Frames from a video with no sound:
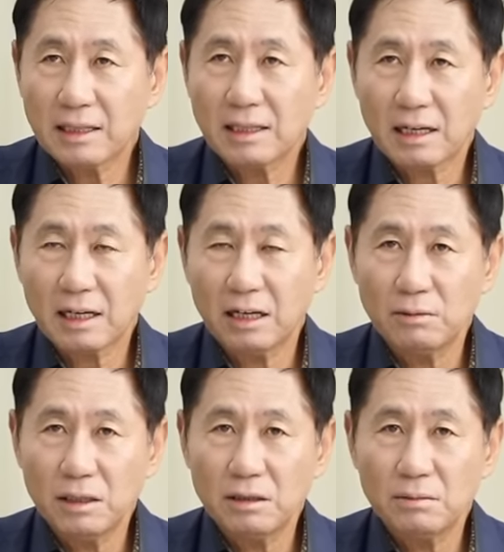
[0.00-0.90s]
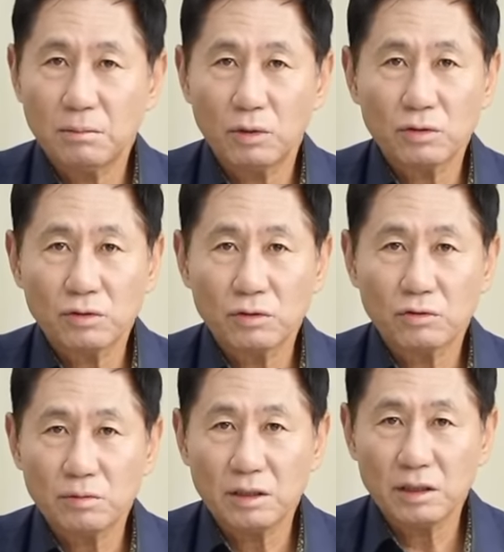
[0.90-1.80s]
안타까움을 모든
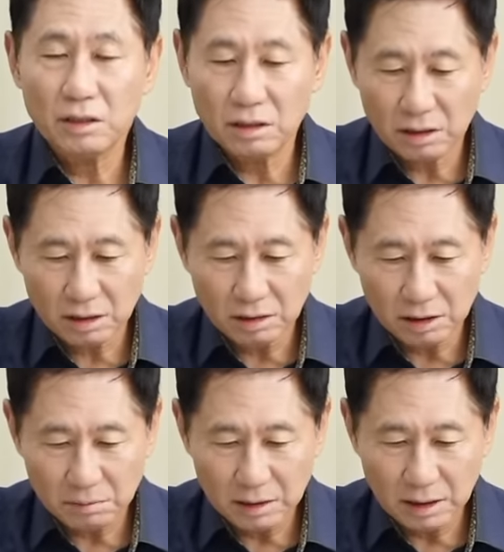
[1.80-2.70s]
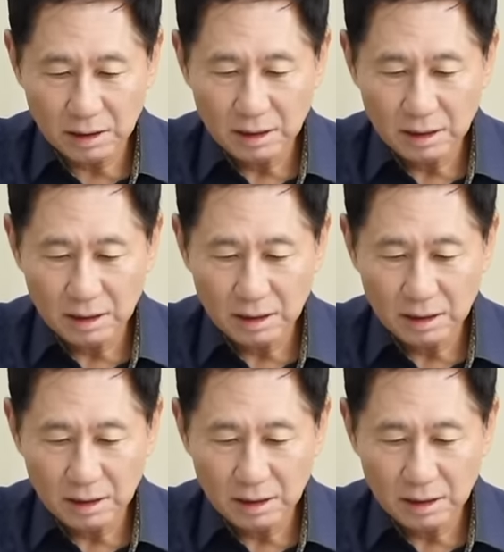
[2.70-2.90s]
국민들이 느꼈을 것입니다.